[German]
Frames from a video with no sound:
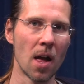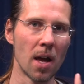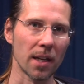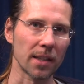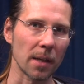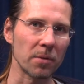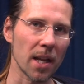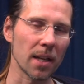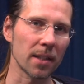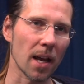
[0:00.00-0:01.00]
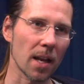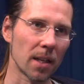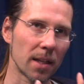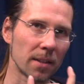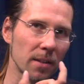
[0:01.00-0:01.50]
Der Selbstlernteil
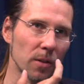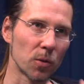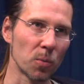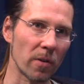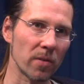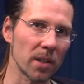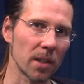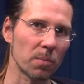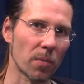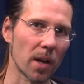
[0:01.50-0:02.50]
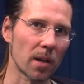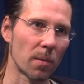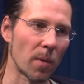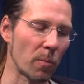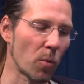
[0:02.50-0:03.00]
ist super wichtig bei
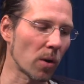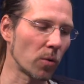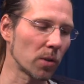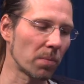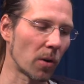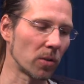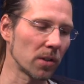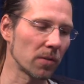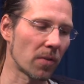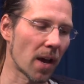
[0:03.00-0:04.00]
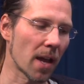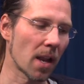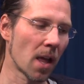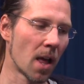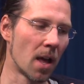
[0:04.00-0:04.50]
einem Laborkurs bei uns,
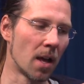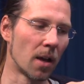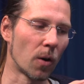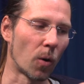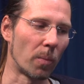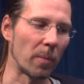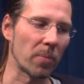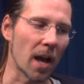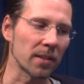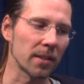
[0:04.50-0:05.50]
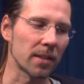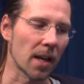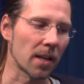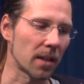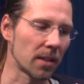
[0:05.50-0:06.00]
weil um im
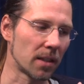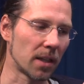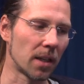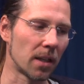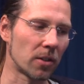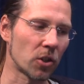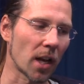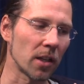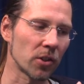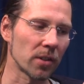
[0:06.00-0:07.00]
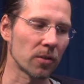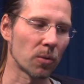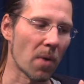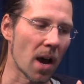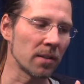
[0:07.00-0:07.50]
Praxisteil dann die Challenges
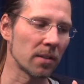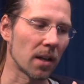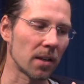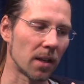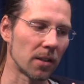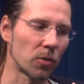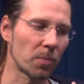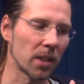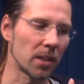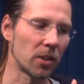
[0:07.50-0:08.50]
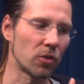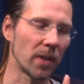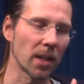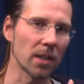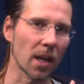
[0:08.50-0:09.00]
zu mastern, also sprich die
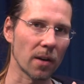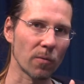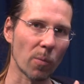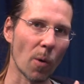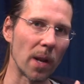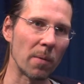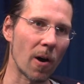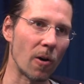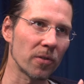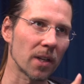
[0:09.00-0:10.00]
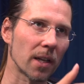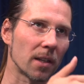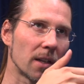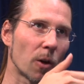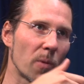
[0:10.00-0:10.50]
Schwierigkeiten, wo Probleme
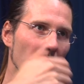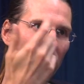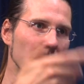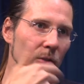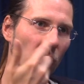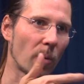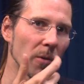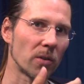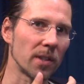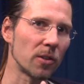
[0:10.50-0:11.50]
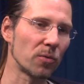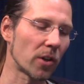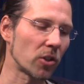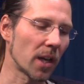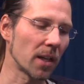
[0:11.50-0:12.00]
auftreten, darüber hinwegzukommen und die zu
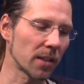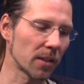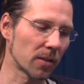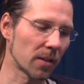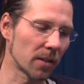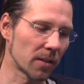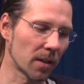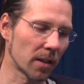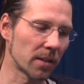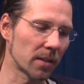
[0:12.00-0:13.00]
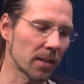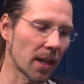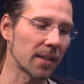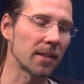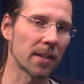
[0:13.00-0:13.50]
verstehen, ist es, ist es
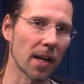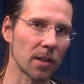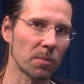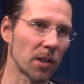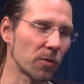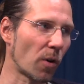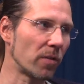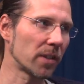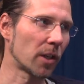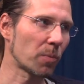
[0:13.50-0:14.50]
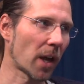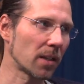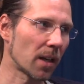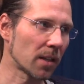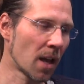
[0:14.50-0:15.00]
essentiell, dass man das Vorwissen
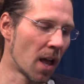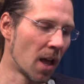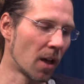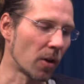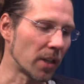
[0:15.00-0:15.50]
entsprechend hat. Und